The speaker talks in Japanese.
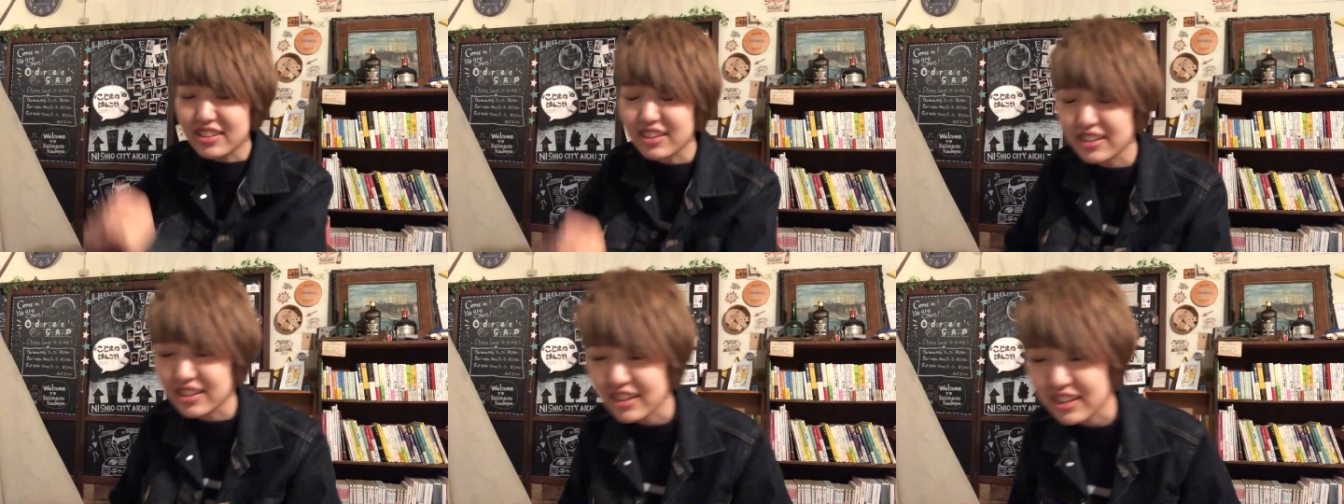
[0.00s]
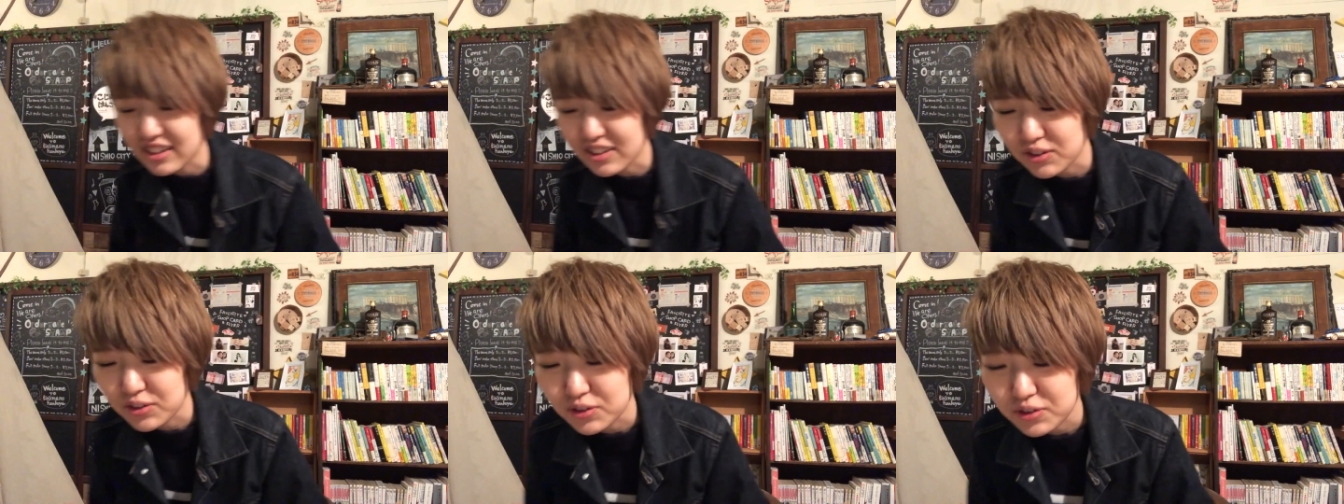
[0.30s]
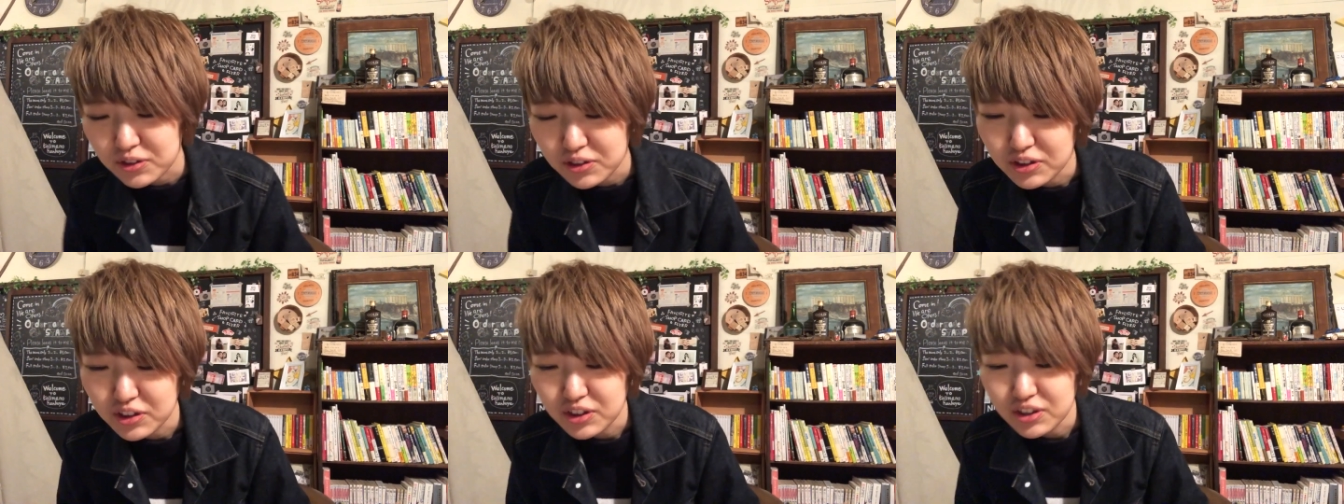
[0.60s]
てなんか
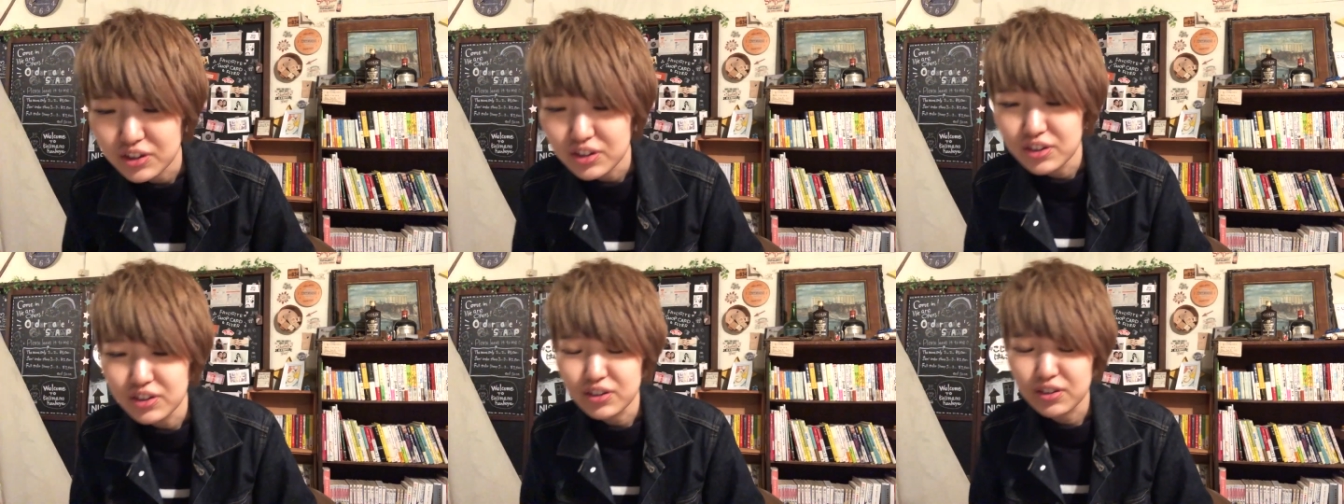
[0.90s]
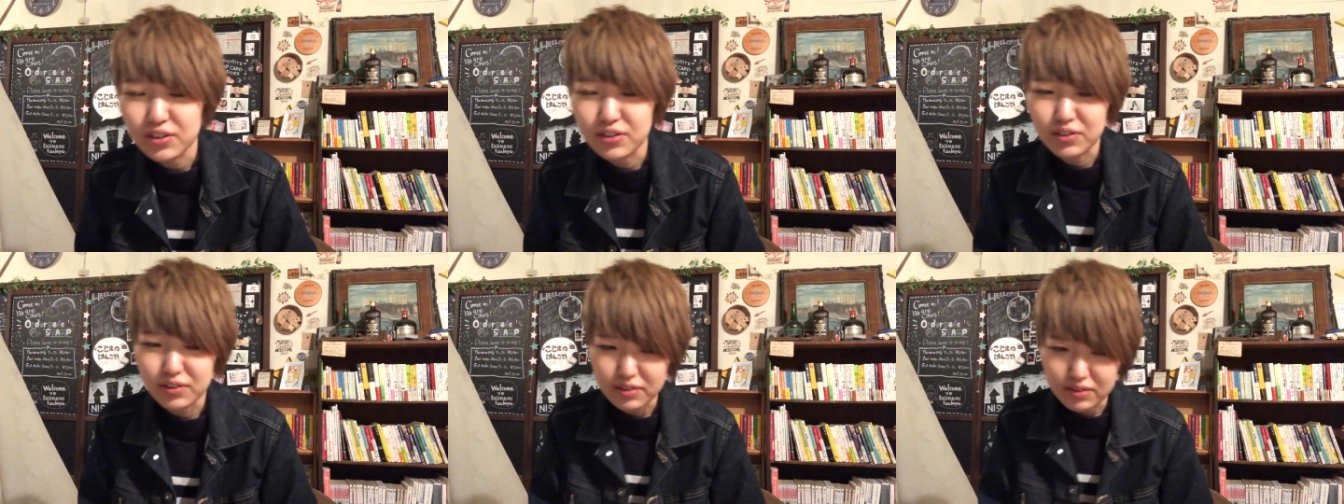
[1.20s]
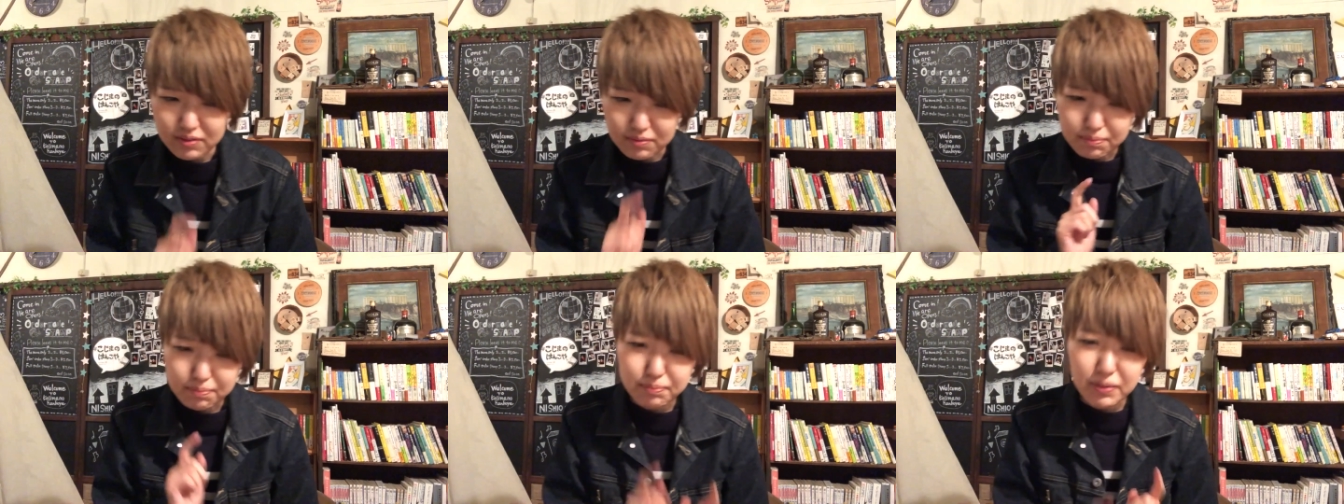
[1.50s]
こ
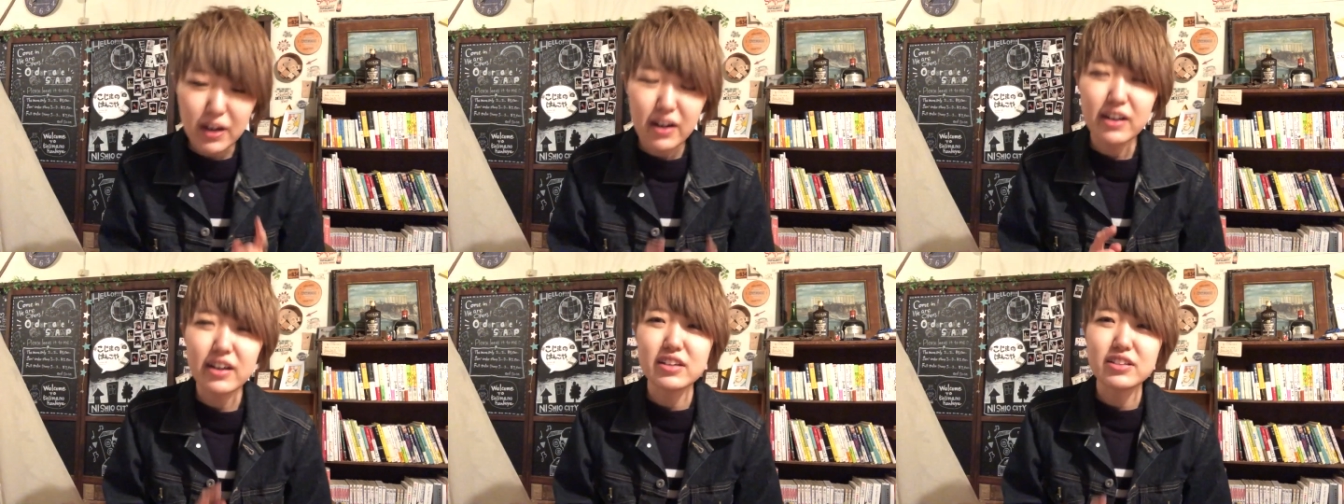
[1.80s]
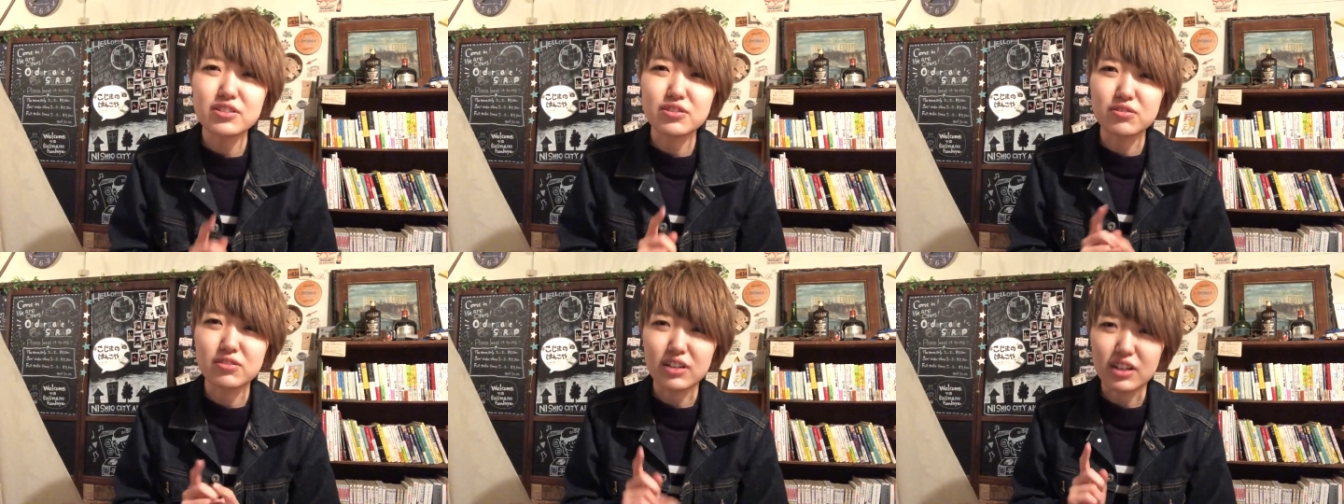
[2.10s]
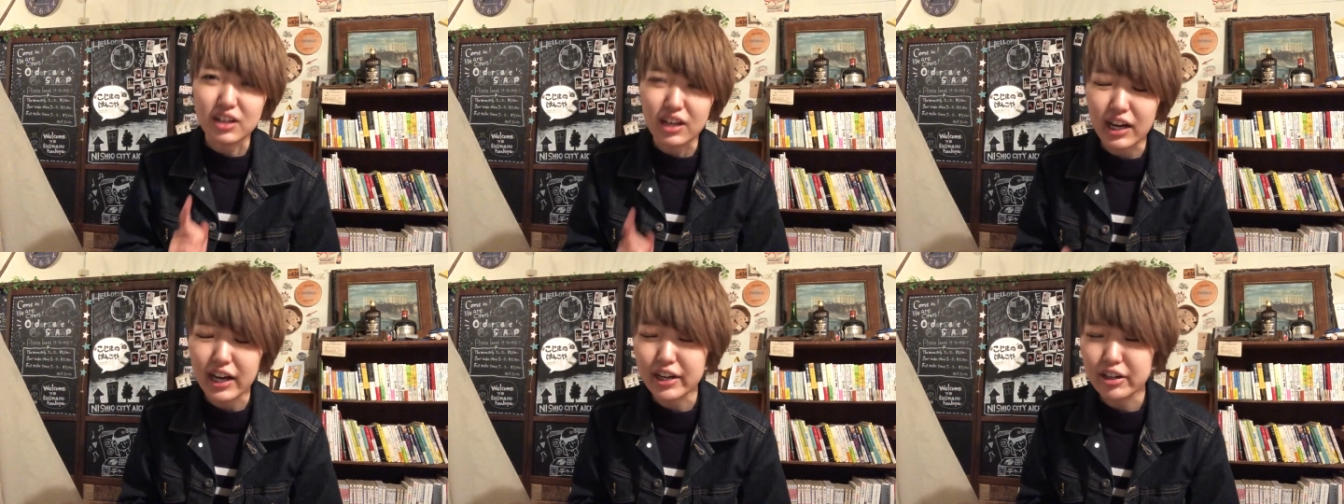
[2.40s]
うパーカッション
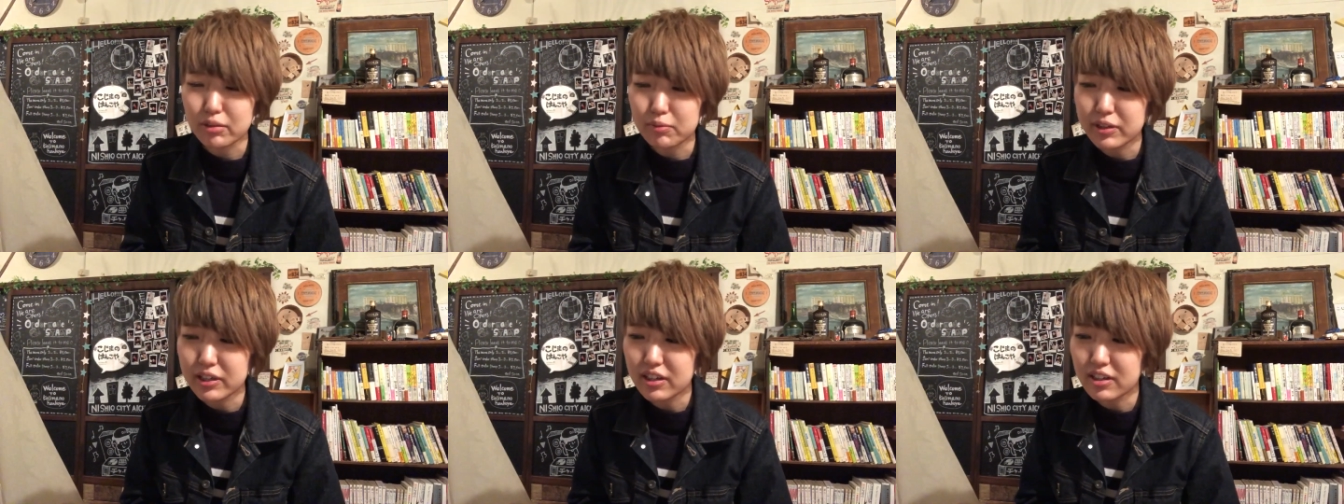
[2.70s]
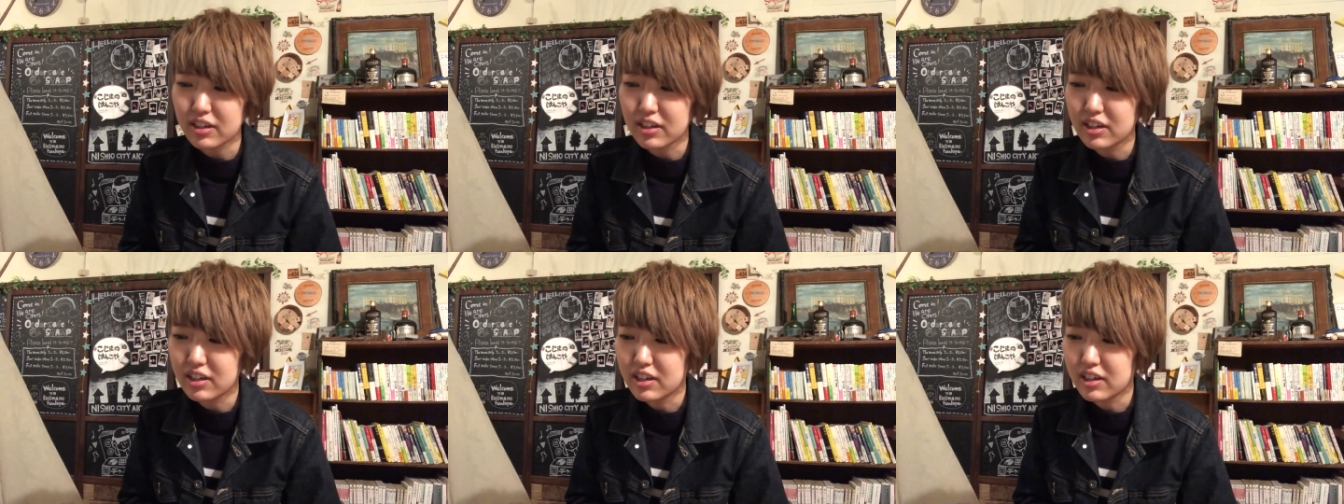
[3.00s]
から入るみたいな「